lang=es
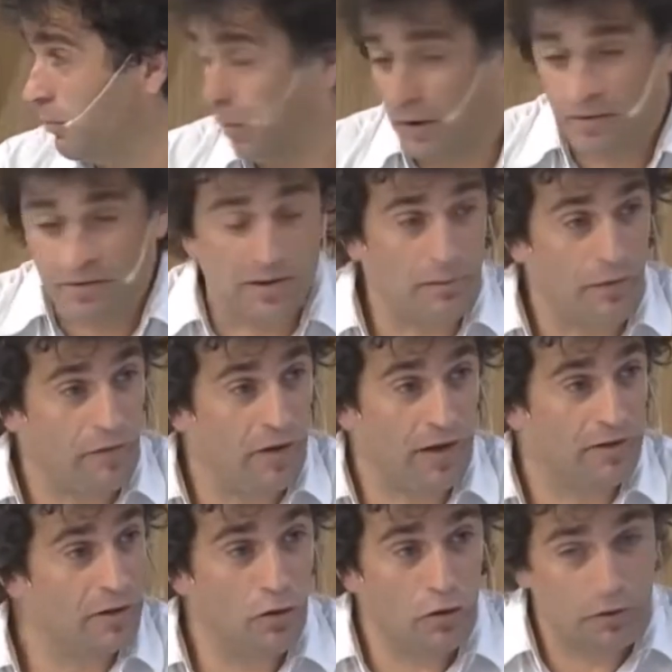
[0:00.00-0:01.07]
Porque el sistema
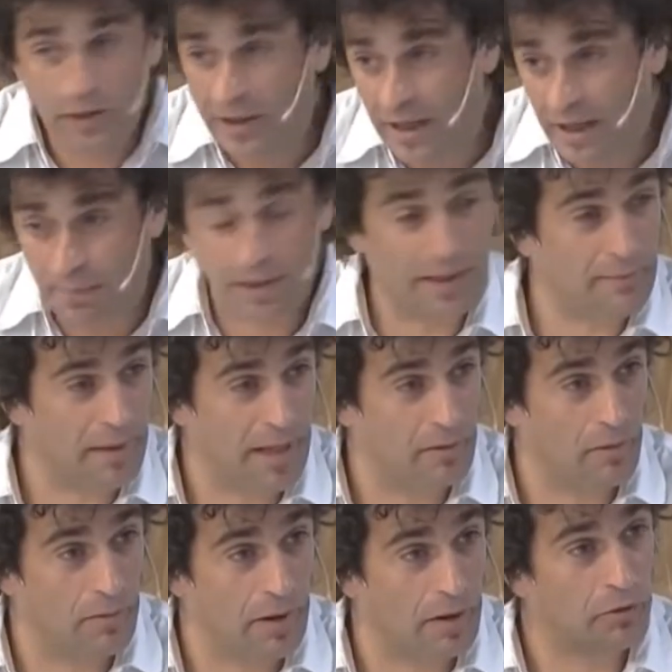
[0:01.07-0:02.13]
financiero no tiene la plata para
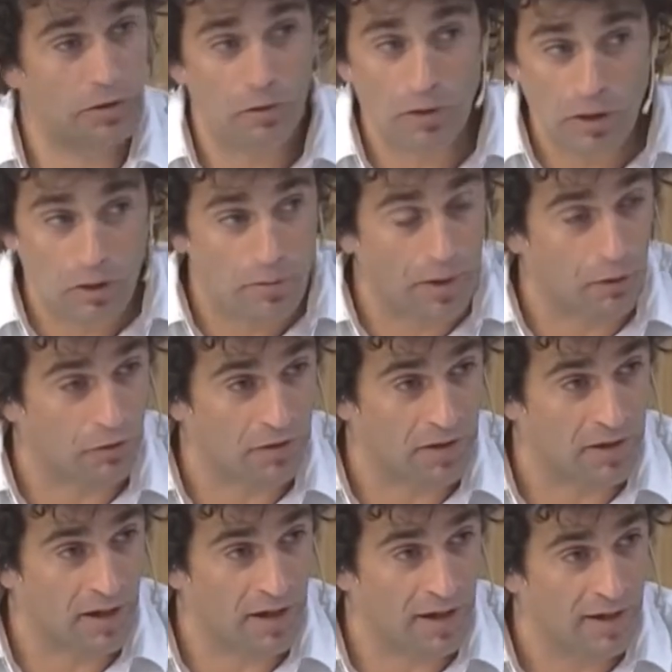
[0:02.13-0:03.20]
devolverlo, se lo da al Banco
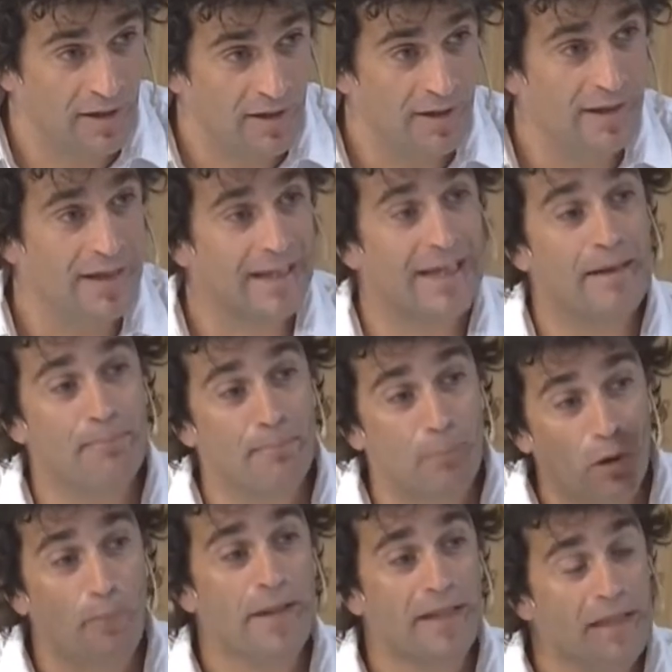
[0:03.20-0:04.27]
Central, que
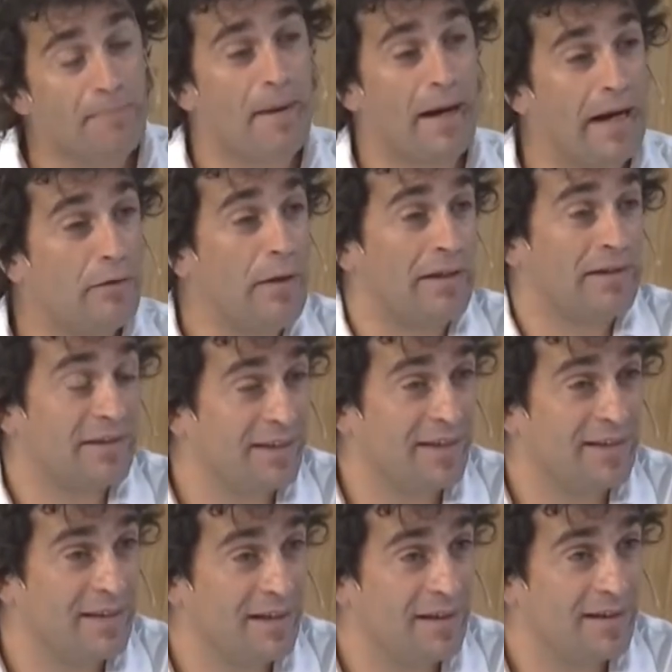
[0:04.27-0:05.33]
promete pagar una tasa de
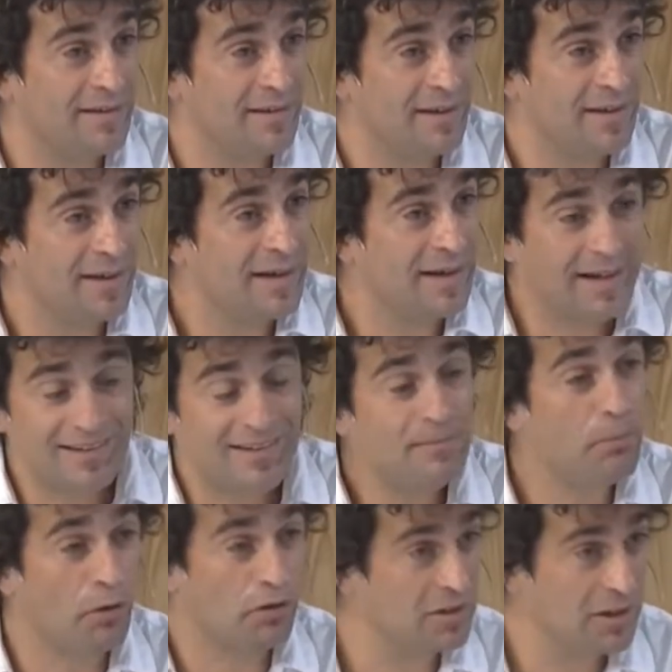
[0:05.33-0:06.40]
interés que es
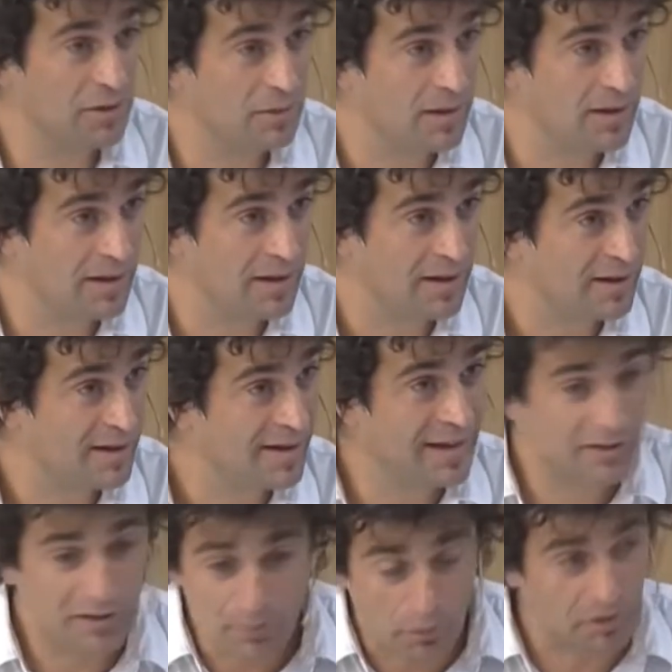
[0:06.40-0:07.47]
imposible,
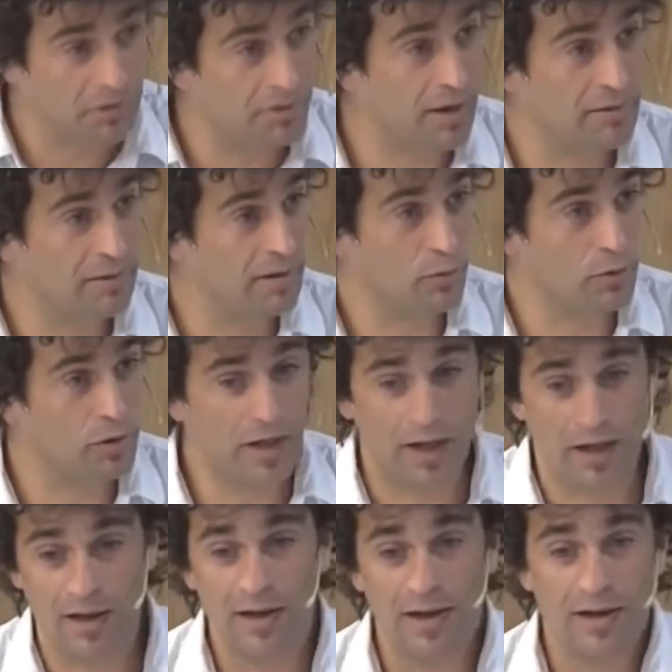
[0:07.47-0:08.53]
es imposible a nivel
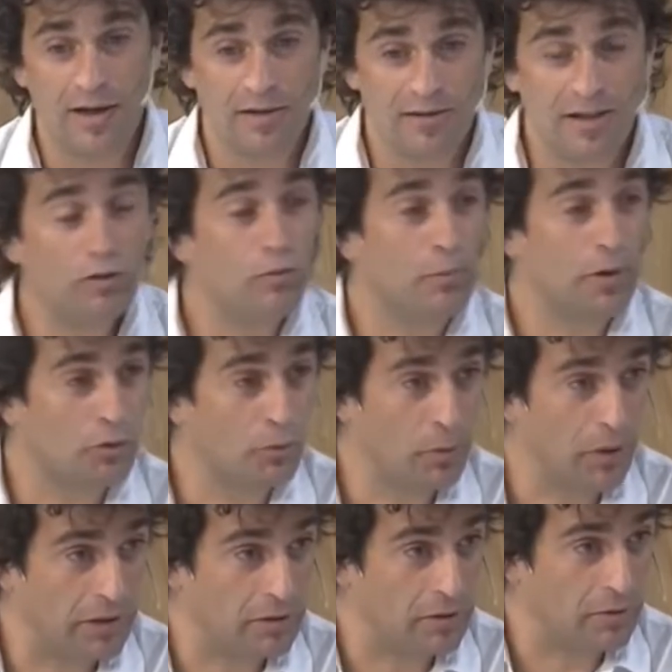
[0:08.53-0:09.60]
mundial. Se hizo un
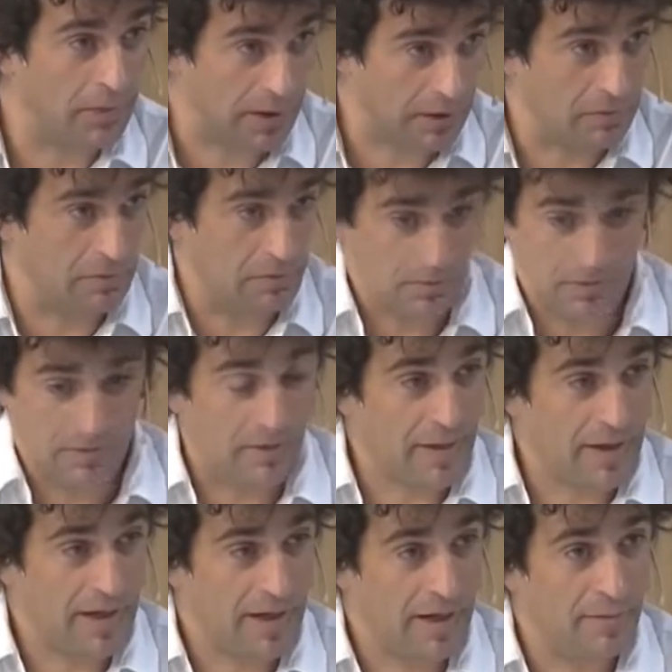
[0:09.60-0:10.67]
presupuesto, para que se
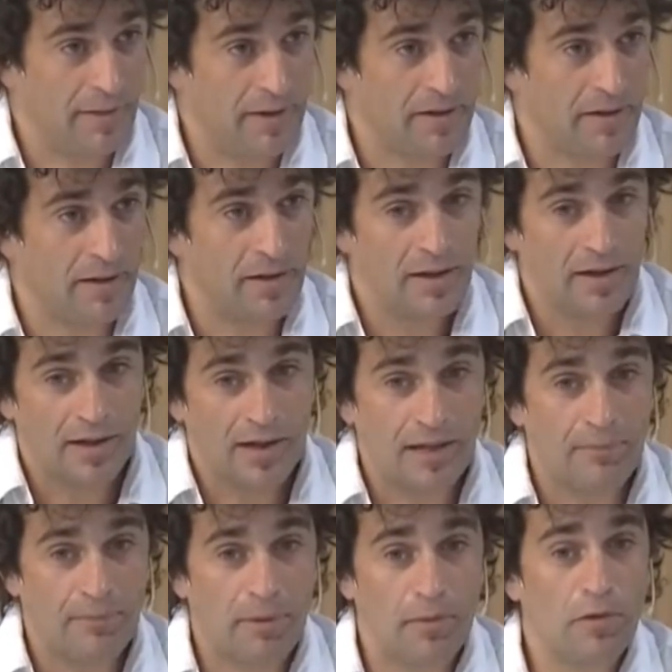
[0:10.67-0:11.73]
vea claramente,
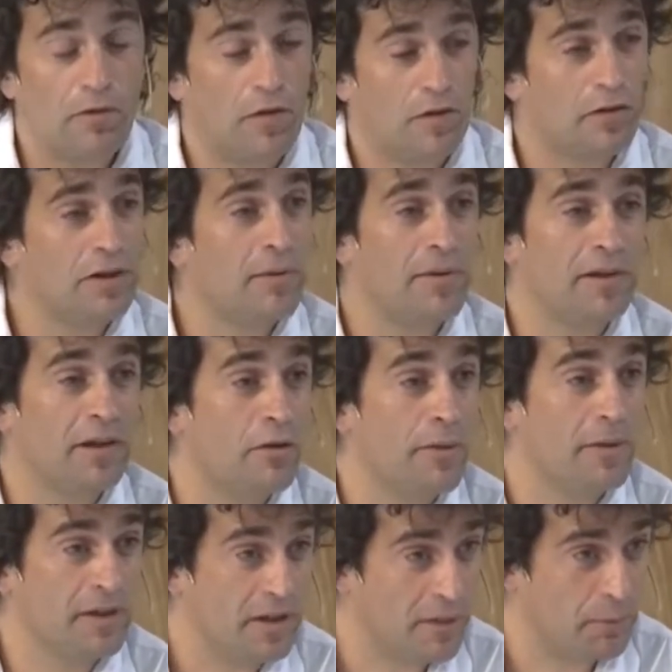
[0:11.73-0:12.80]
que prevé una inflación de
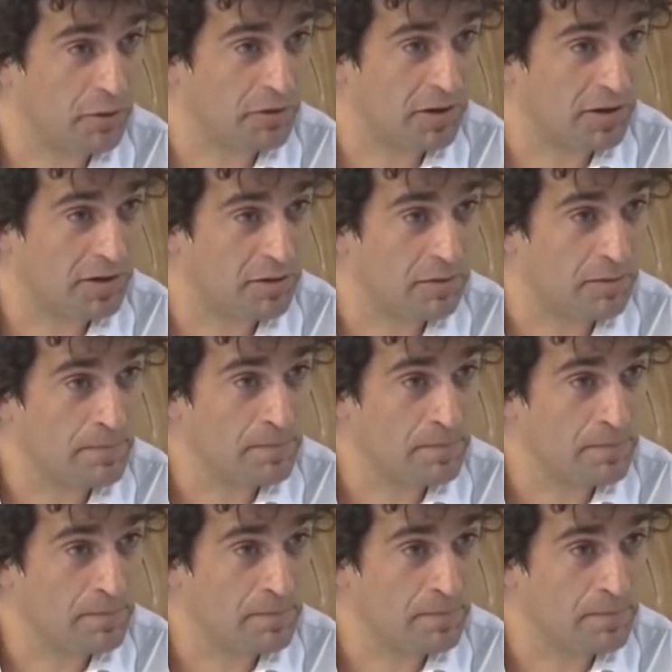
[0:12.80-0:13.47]
22-23%.